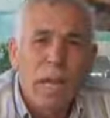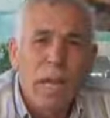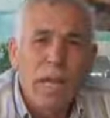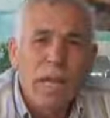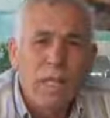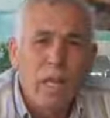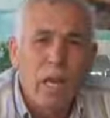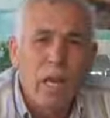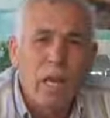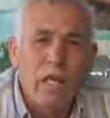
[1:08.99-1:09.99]
Eğer
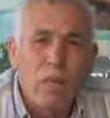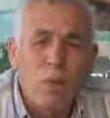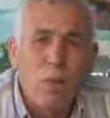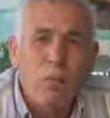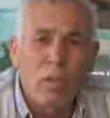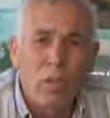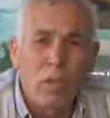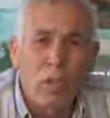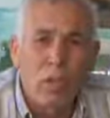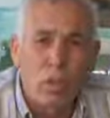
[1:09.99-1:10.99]
Reyhanlı'ya böyle bir
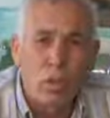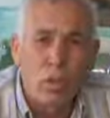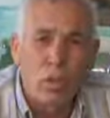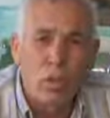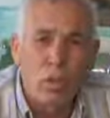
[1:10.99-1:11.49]
saldırı olur,